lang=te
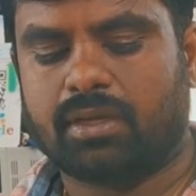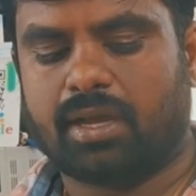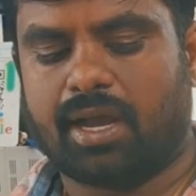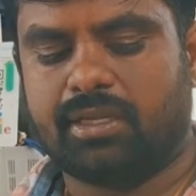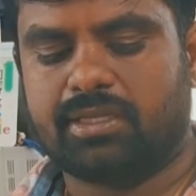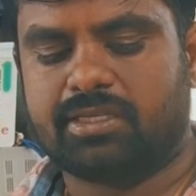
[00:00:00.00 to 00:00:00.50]

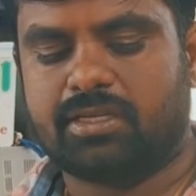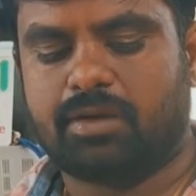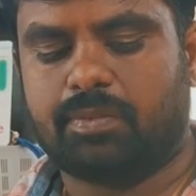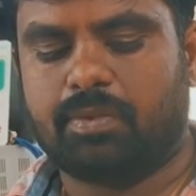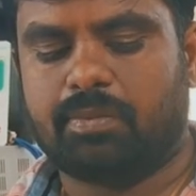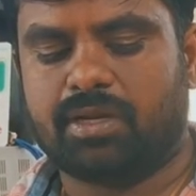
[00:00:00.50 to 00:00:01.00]
కాల్
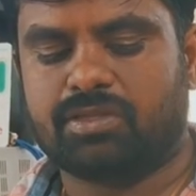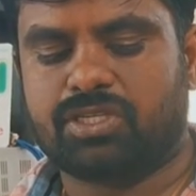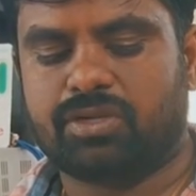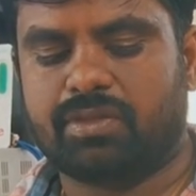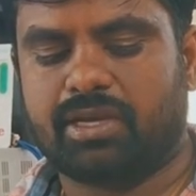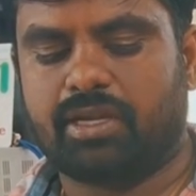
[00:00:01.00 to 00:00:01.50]
చేసేటప్పుడు మనం
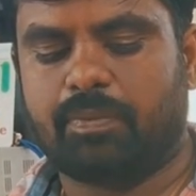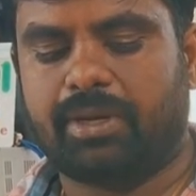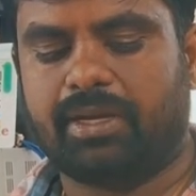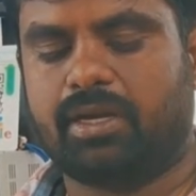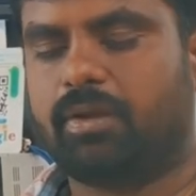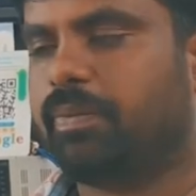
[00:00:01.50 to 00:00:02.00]
చెవి దగ్గర
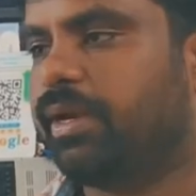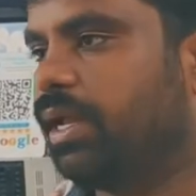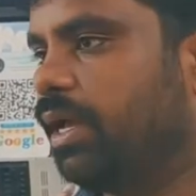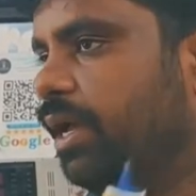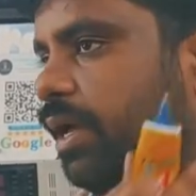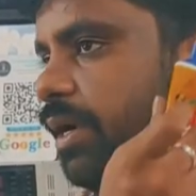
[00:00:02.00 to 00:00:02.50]
పెట్టేటప్పుడే
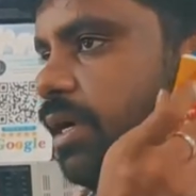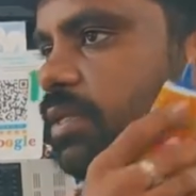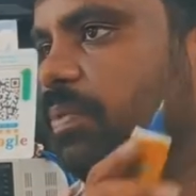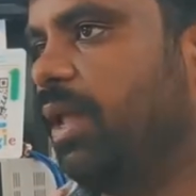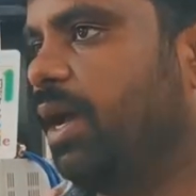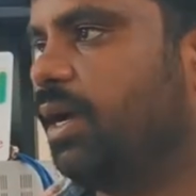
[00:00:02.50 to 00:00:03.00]

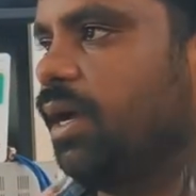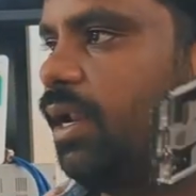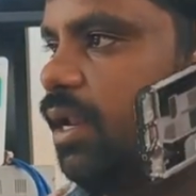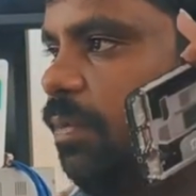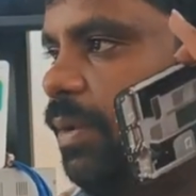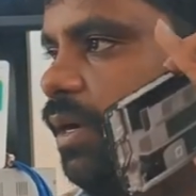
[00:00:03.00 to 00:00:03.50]
డిస్ప్లే ఆగాలి
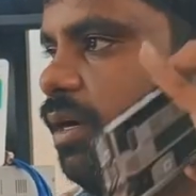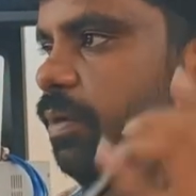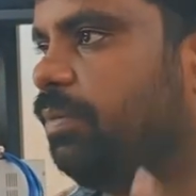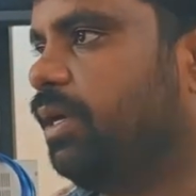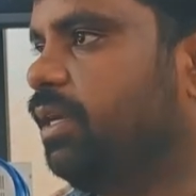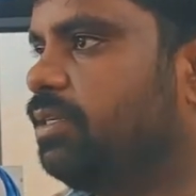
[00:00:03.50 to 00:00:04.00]
అలా
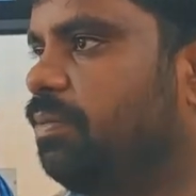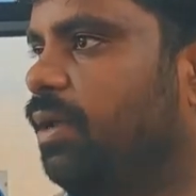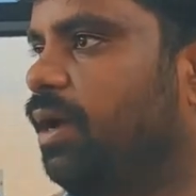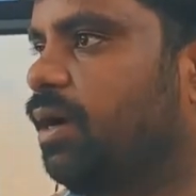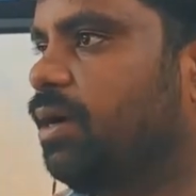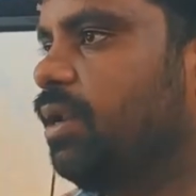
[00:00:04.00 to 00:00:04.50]
పెట్టేటప్పుడే డిస్ప్లే
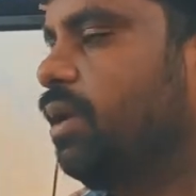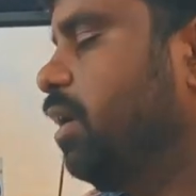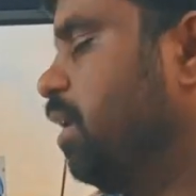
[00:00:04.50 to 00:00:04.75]
ఆగాలి